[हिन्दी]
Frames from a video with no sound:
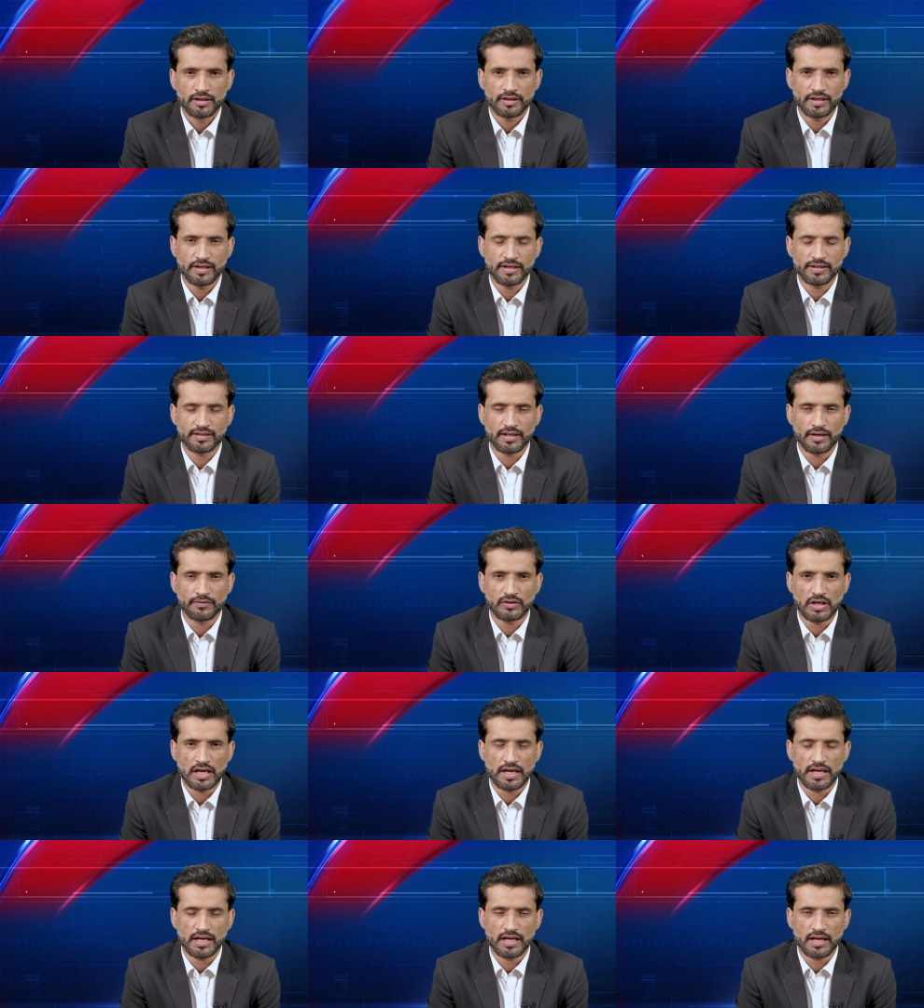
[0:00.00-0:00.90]
तेज
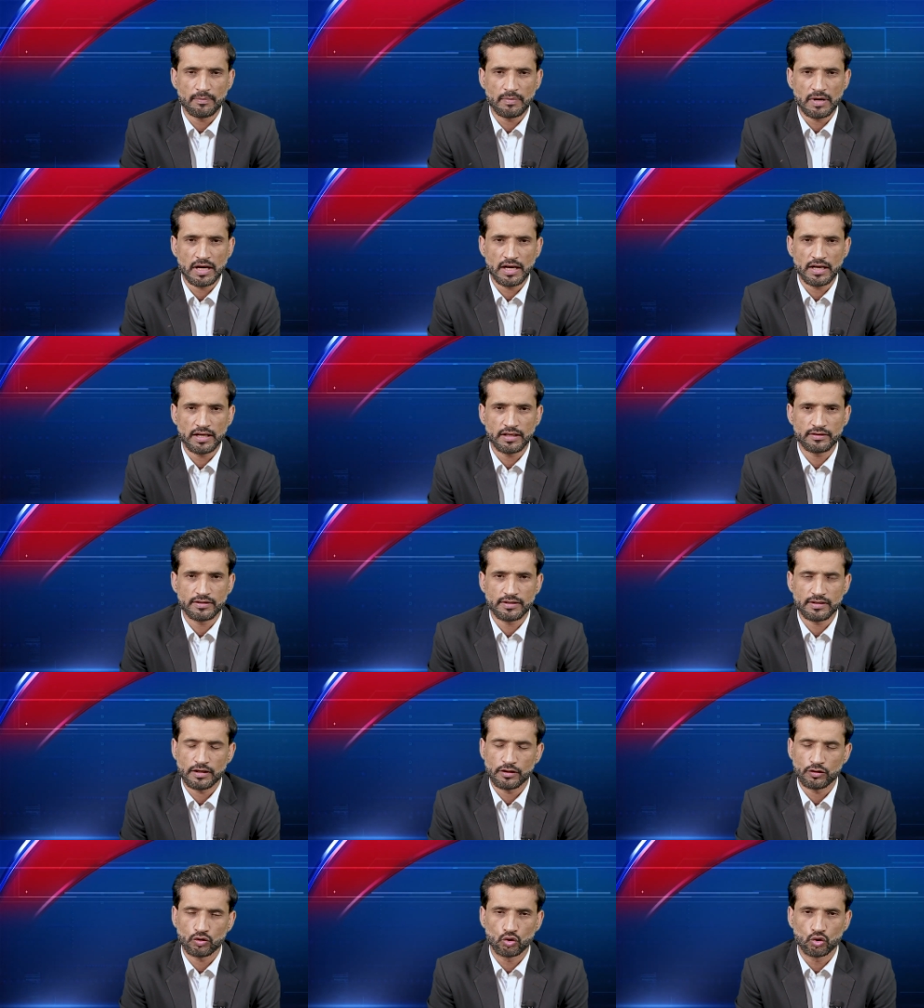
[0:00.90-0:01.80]
रफ्तारी के
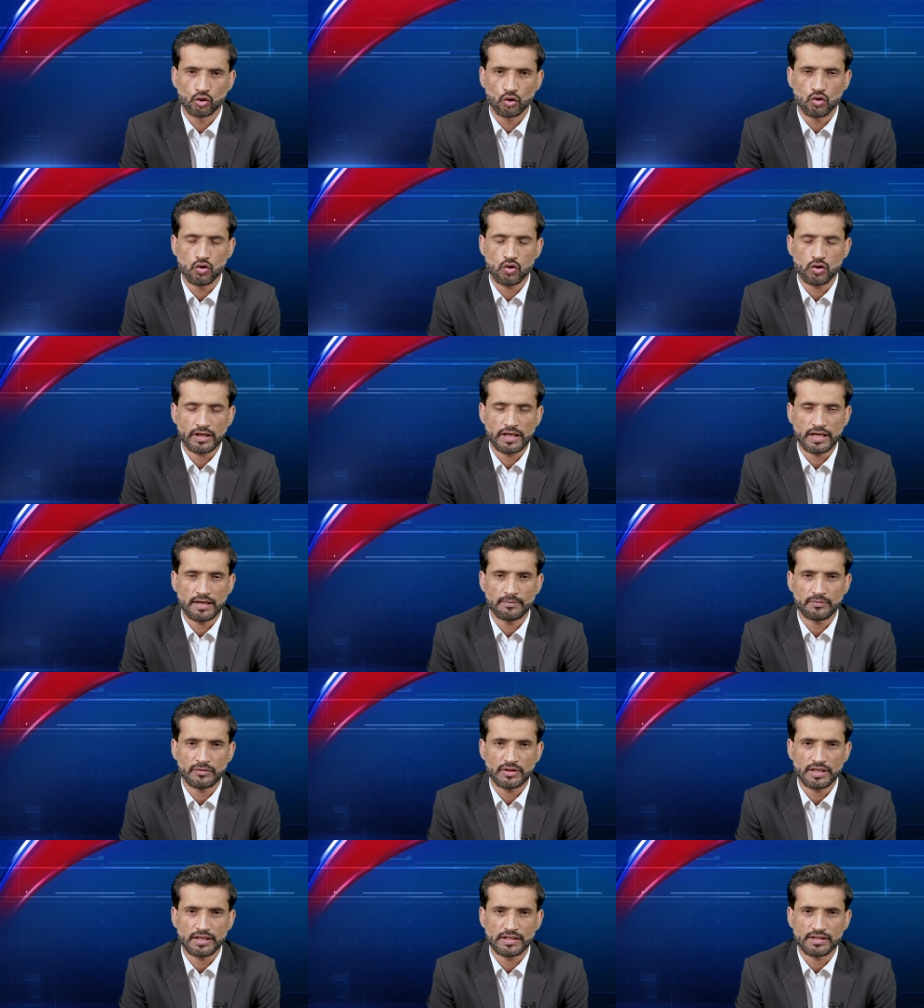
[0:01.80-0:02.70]
बायस दो
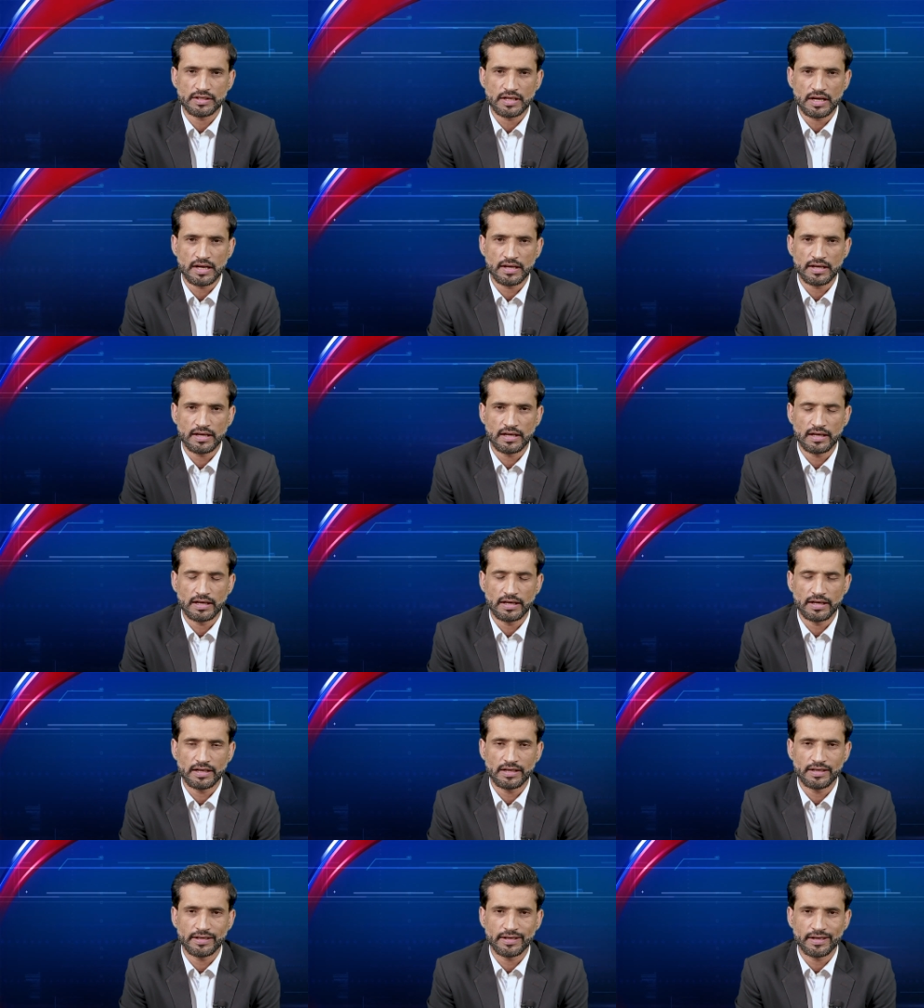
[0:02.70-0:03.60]
कीमती जाने
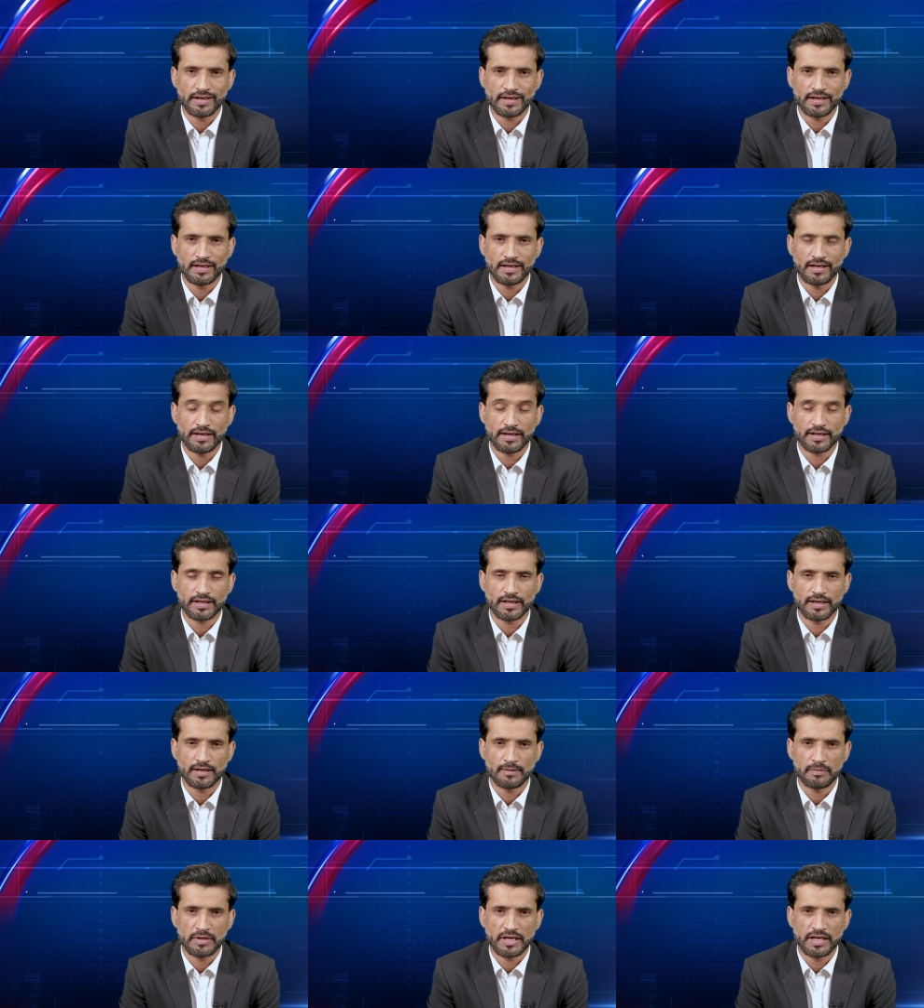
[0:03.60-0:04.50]
ले ली हैं
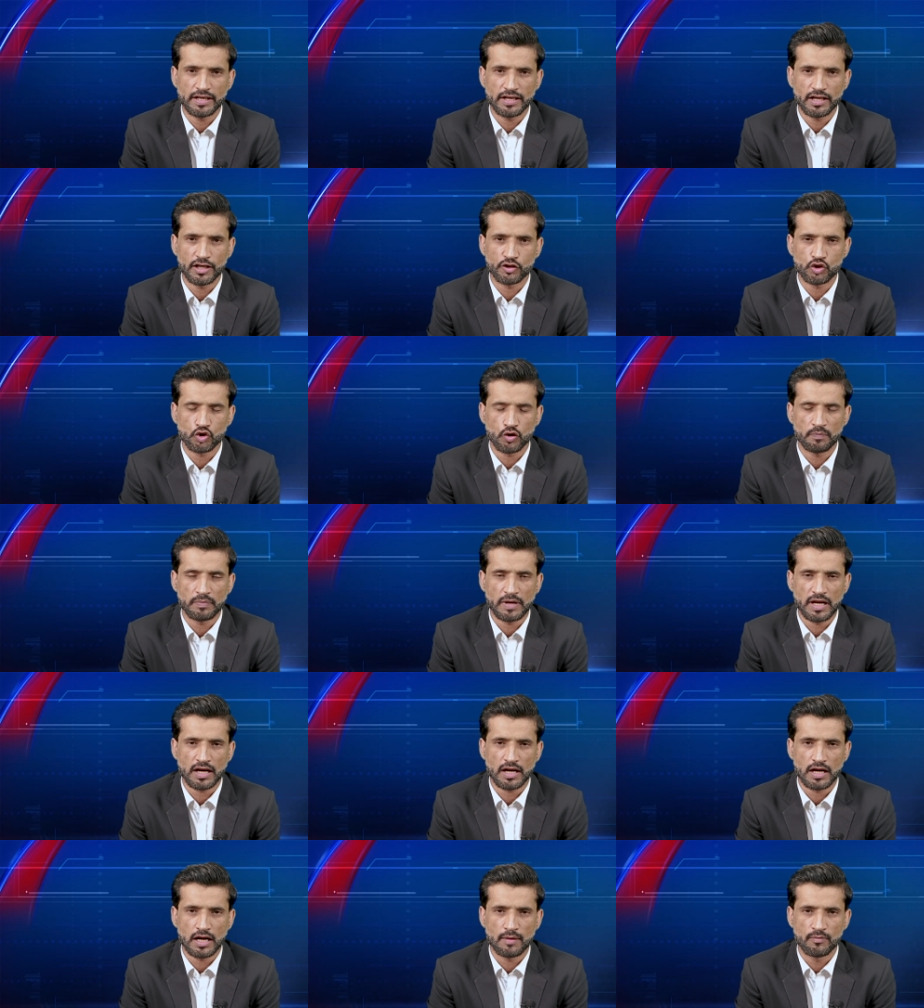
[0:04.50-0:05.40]
लेकिन मीडिया चुप
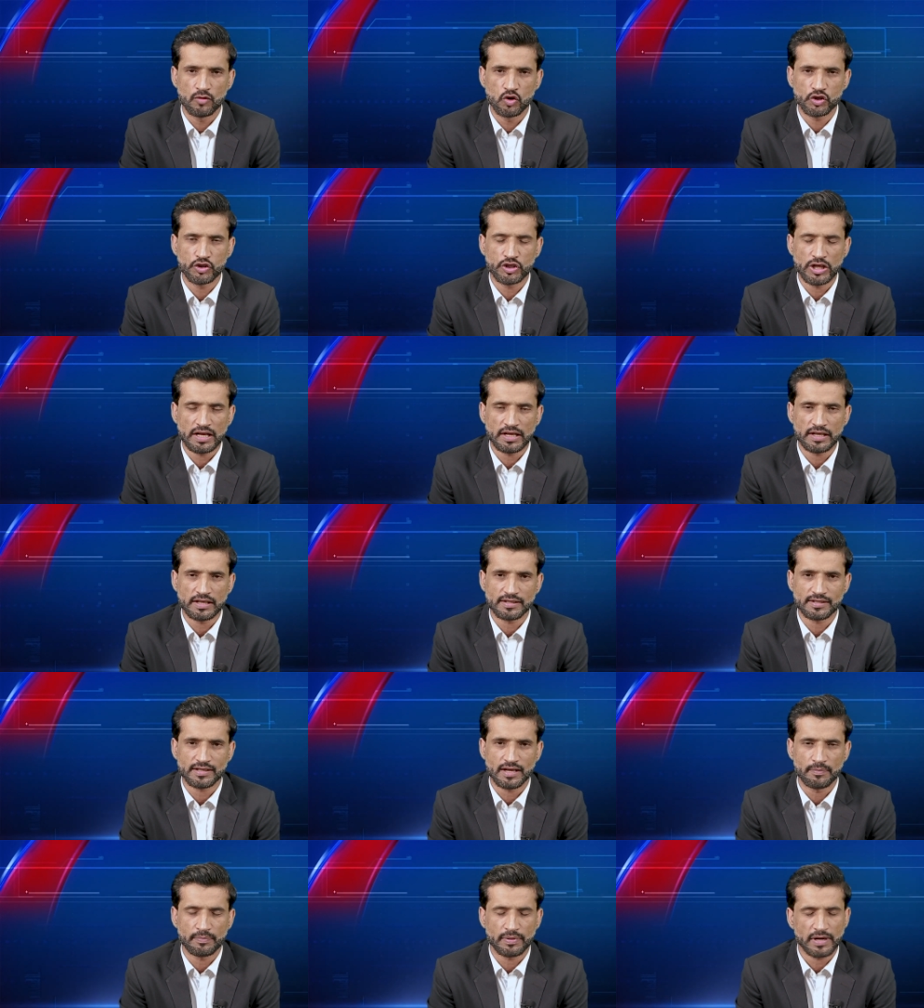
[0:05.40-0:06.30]
है खामोश है
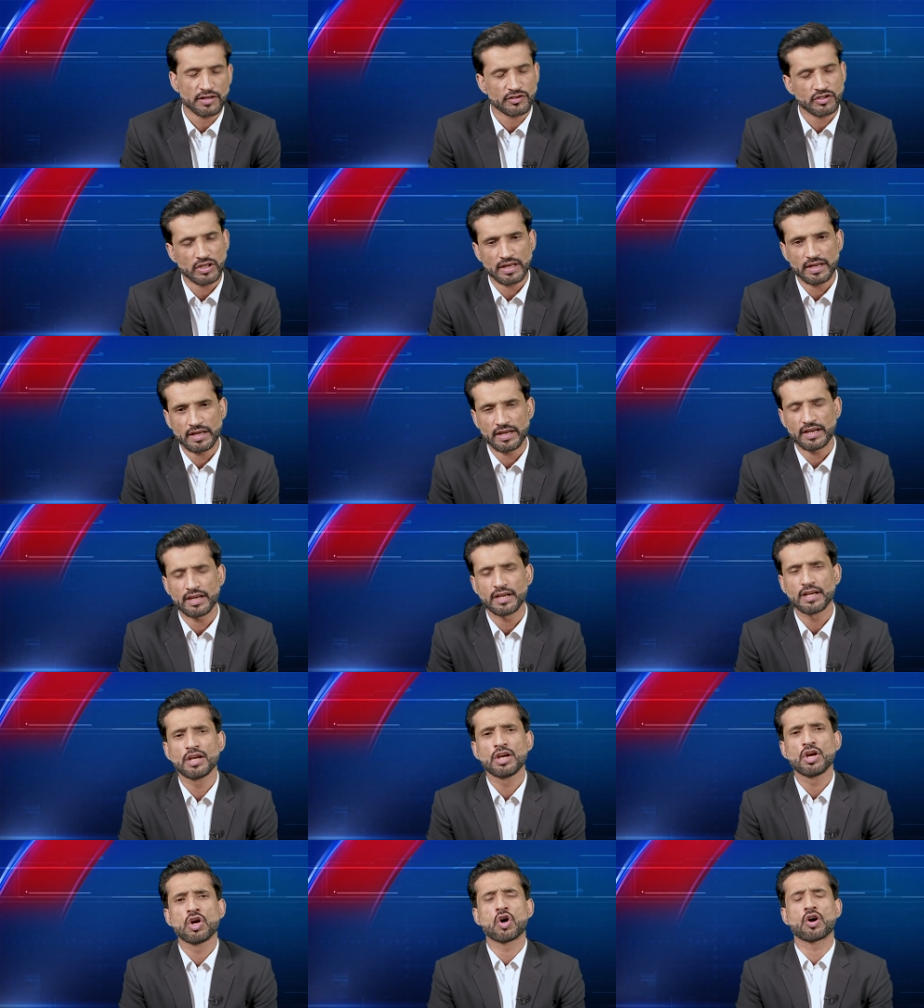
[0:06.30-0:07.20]
किसका प्रेशर है
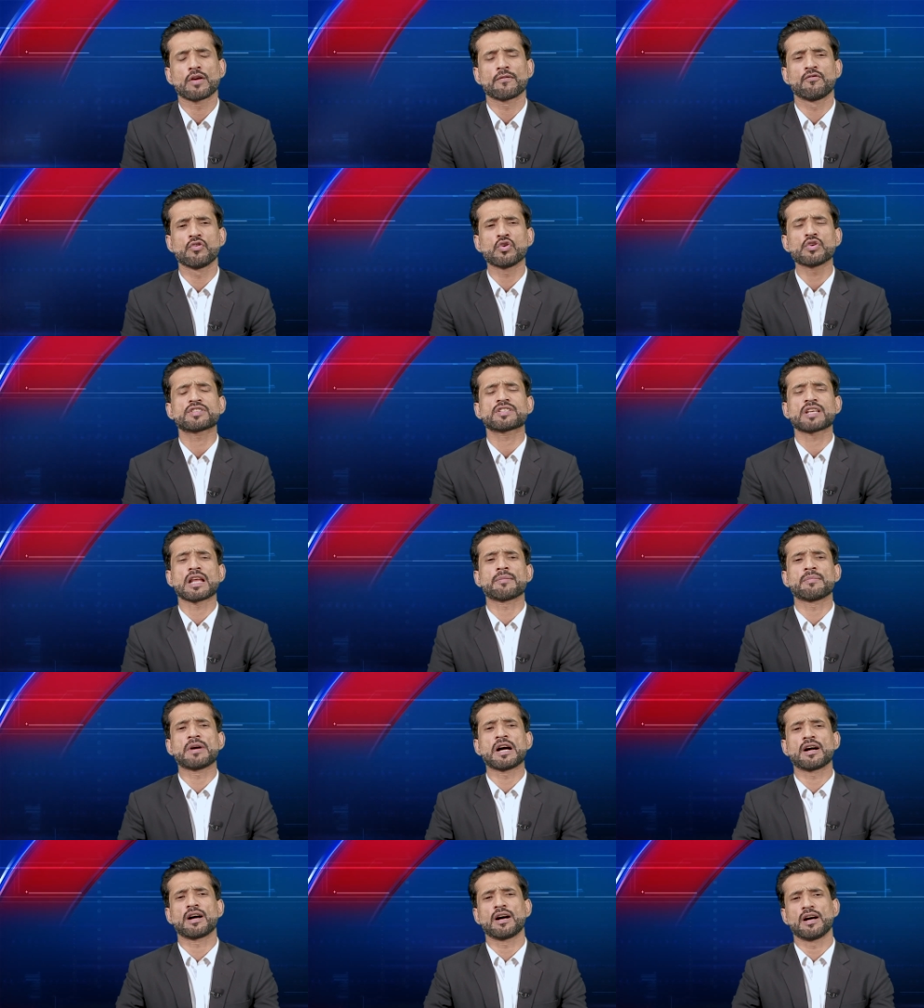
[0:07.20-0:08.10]
और वो
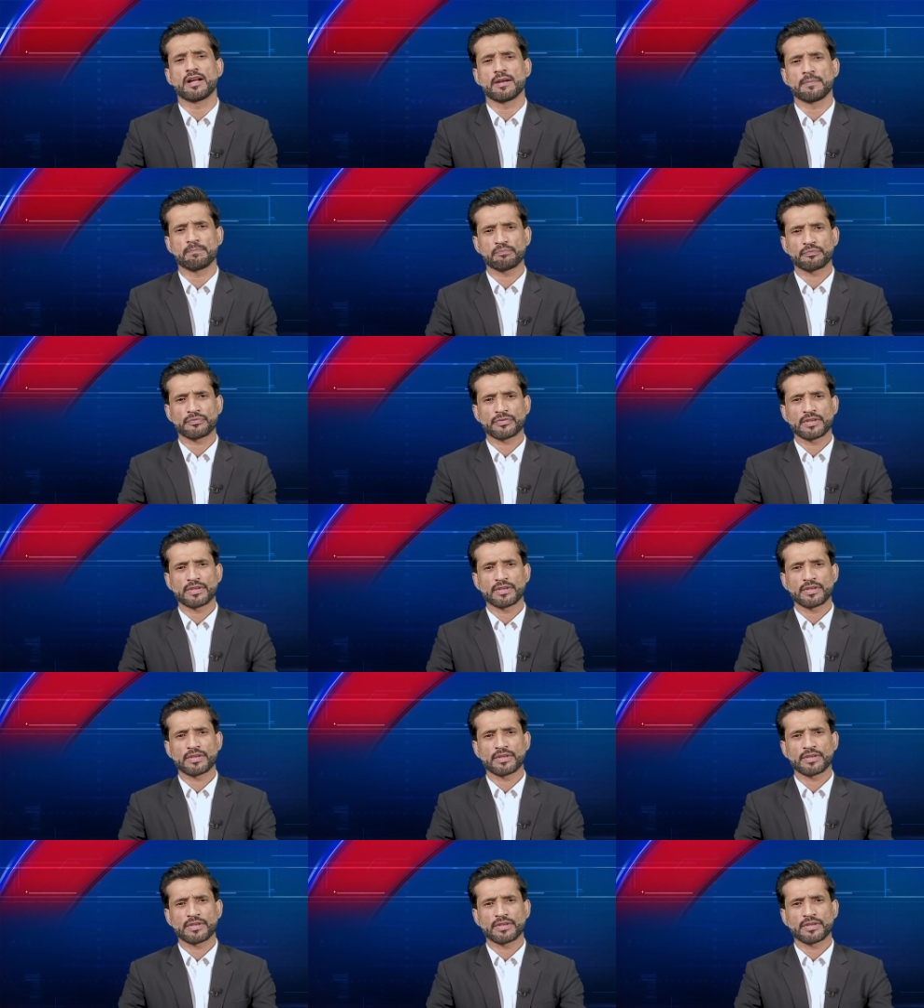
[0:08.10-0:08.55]
सलमा खान